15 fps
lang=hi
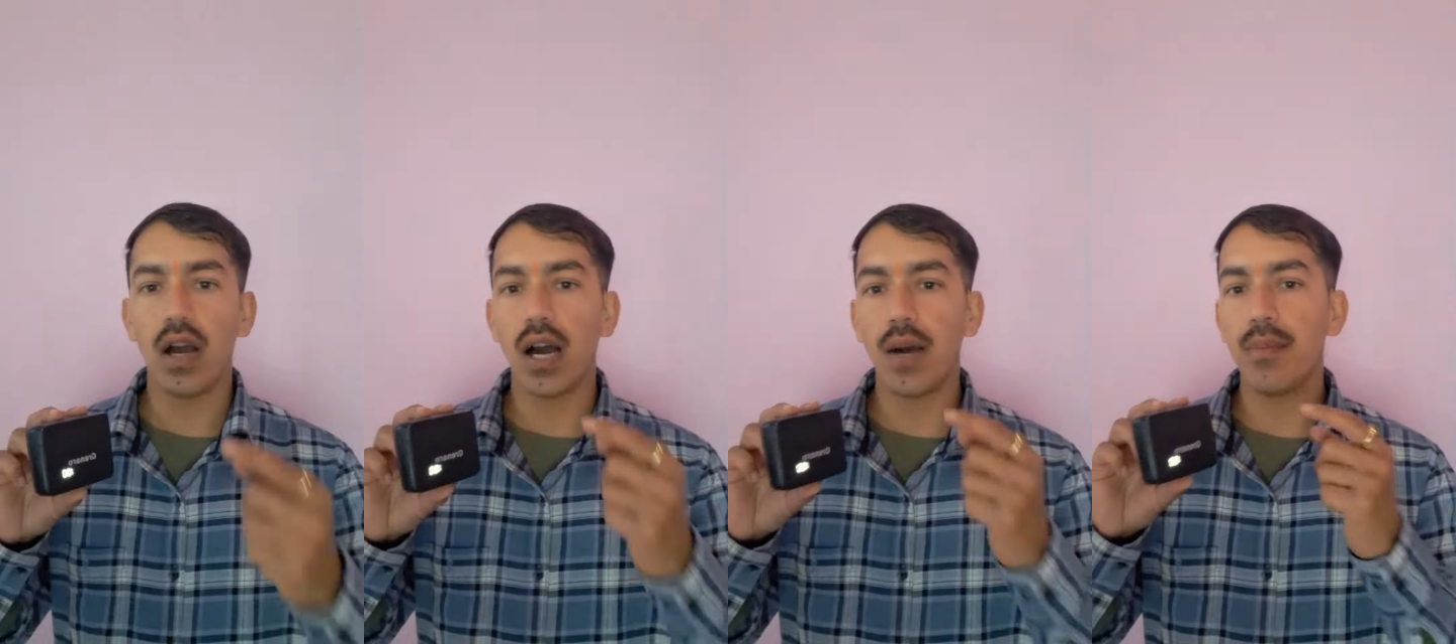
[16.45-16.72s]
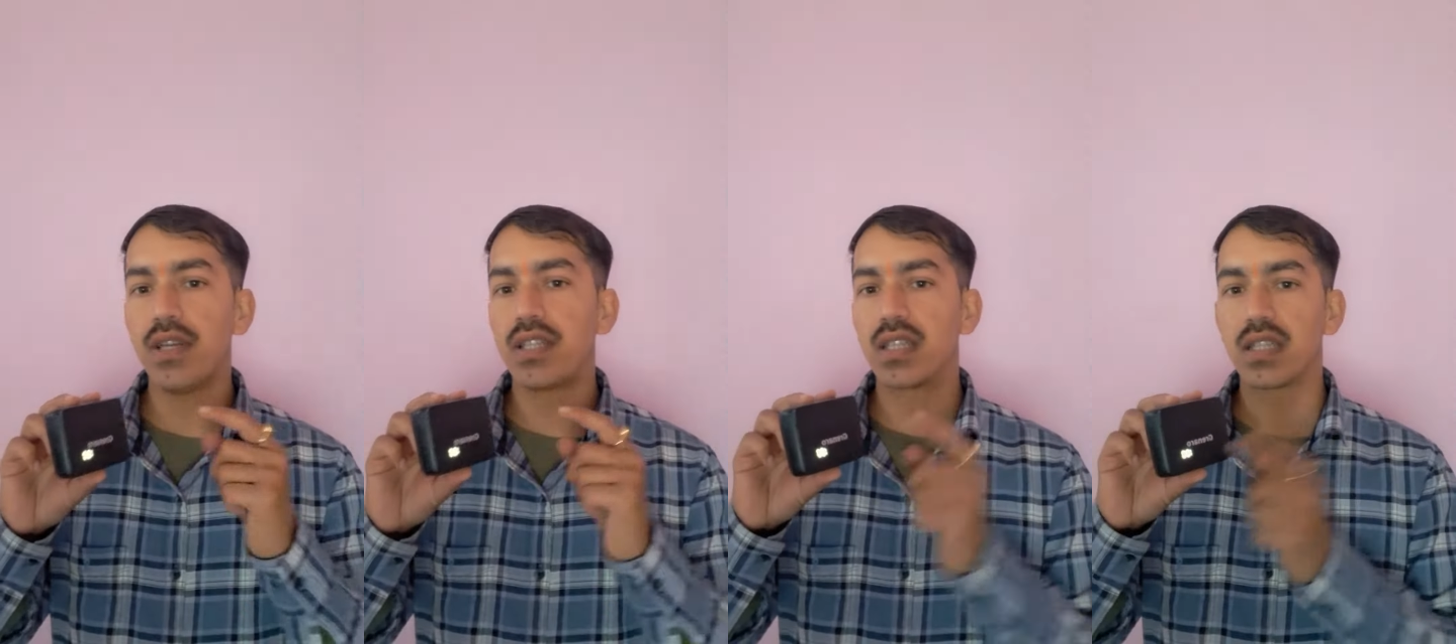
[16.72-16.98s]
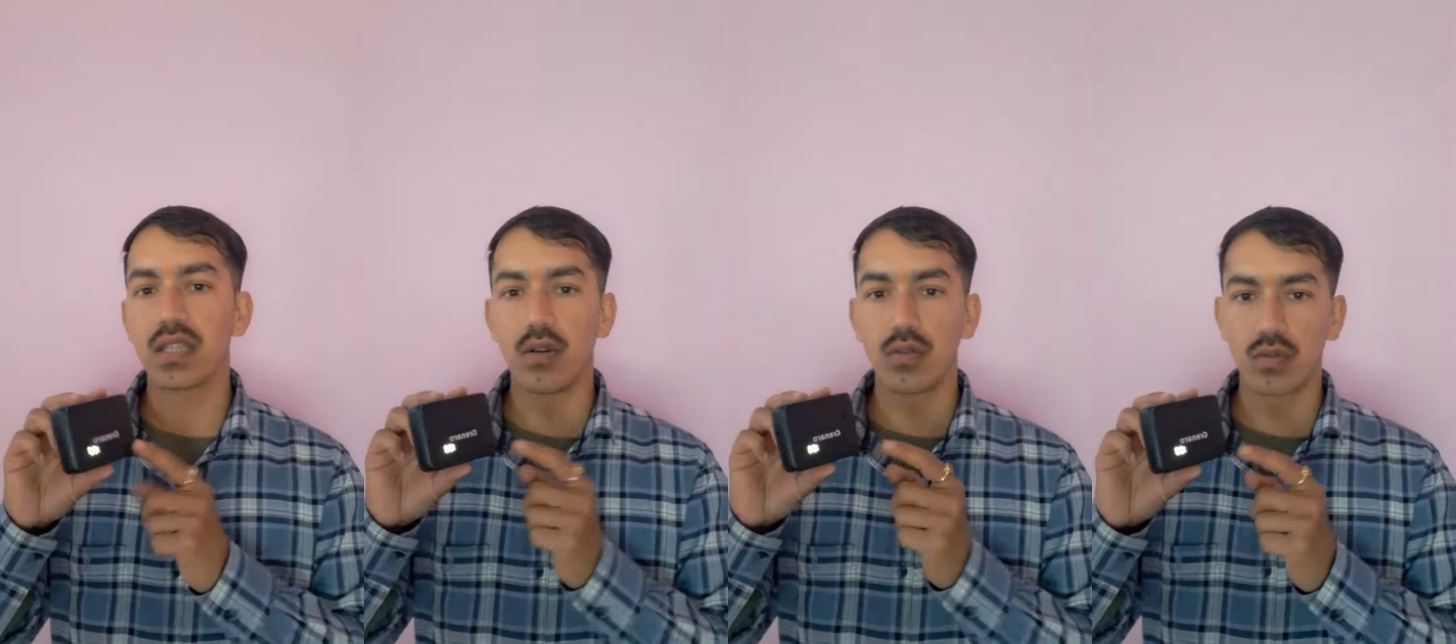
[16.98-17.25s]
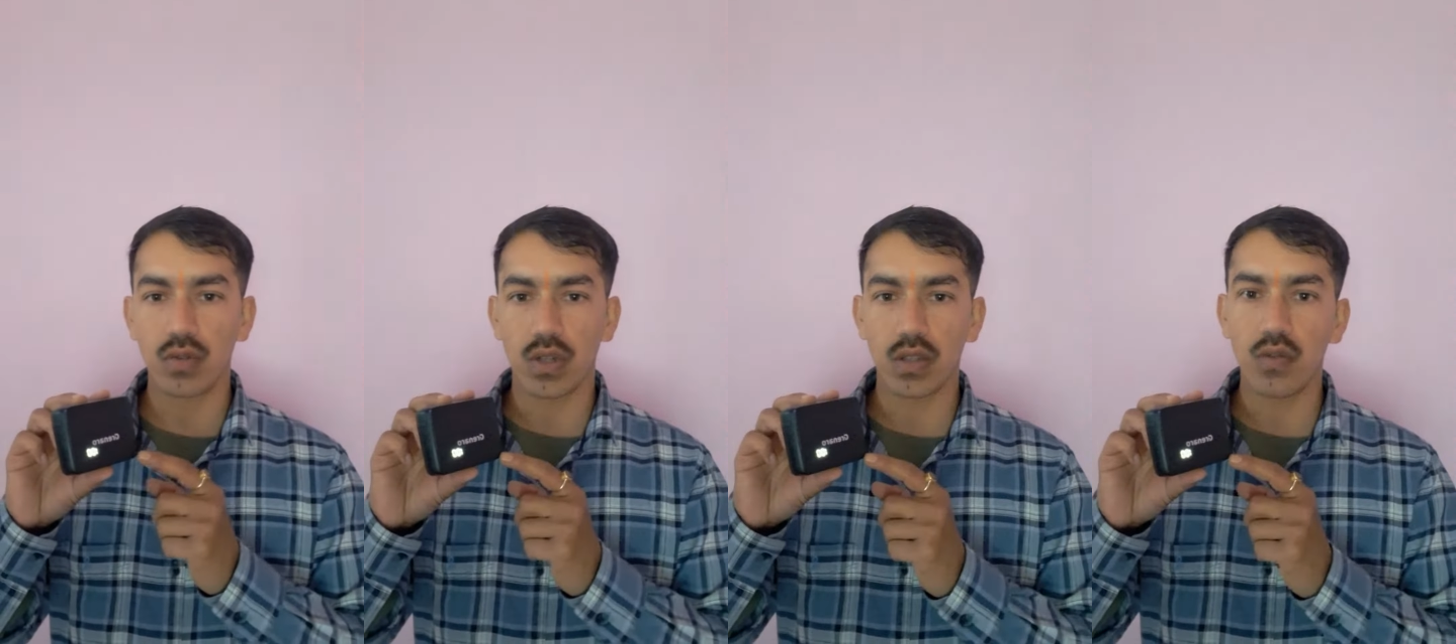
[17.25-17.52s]
अब मैं इसके साउंड
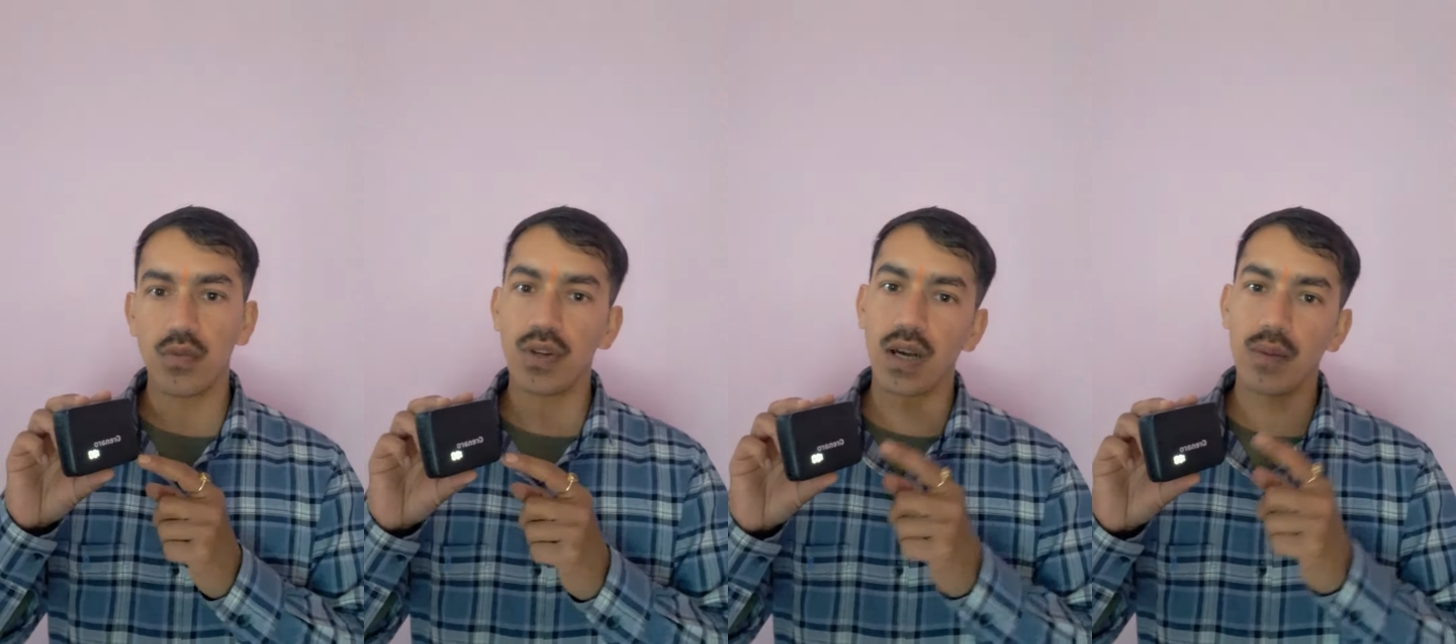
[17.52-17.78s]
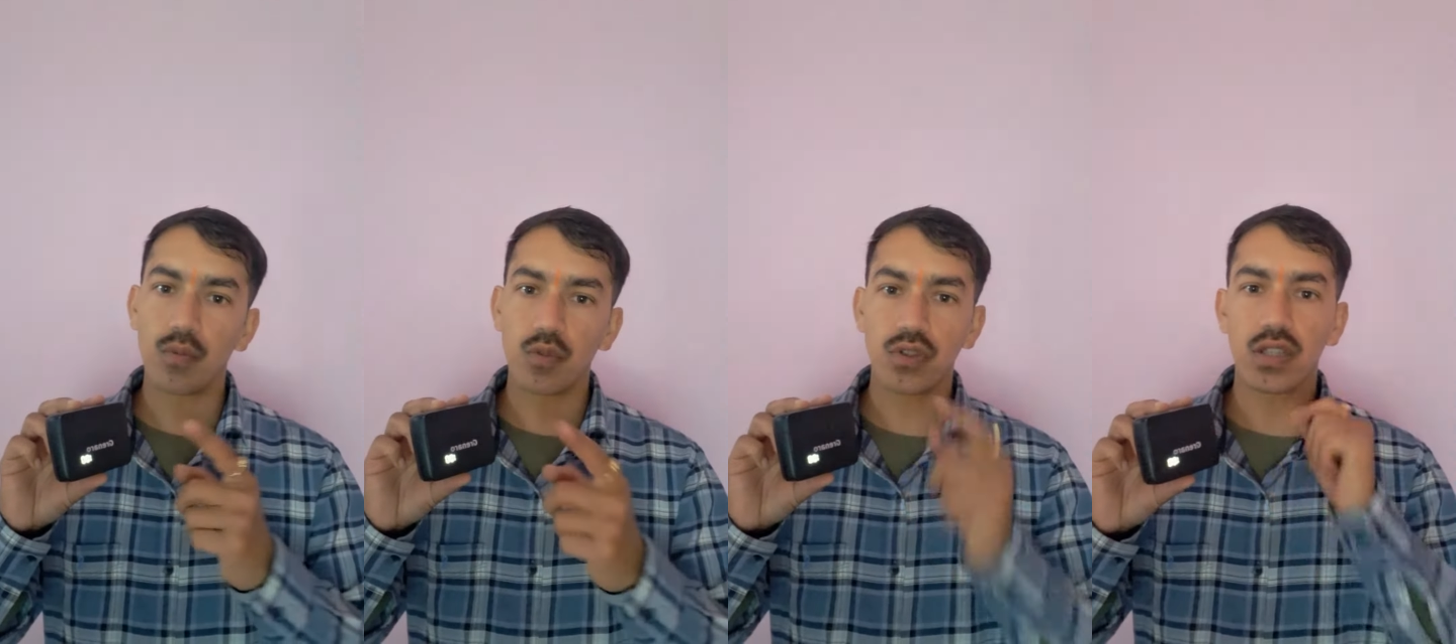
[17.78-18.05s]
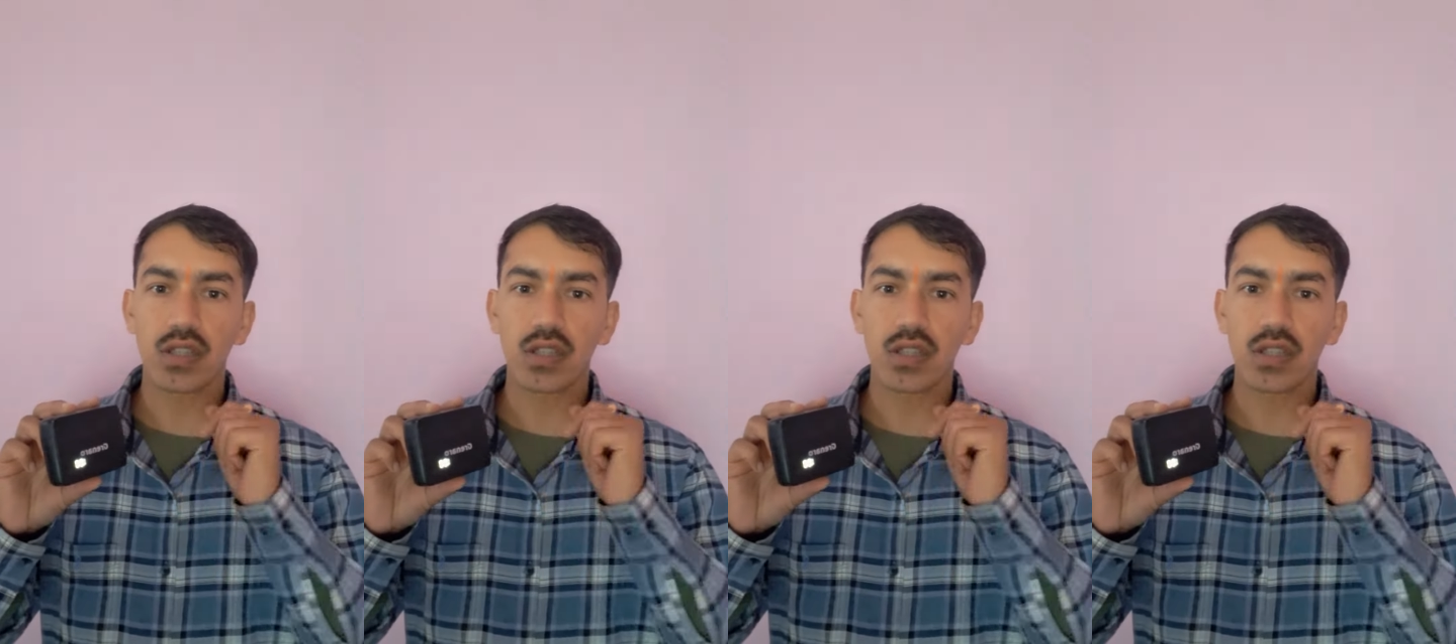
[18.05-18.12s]
सुनाता हूँ फिर आप खुद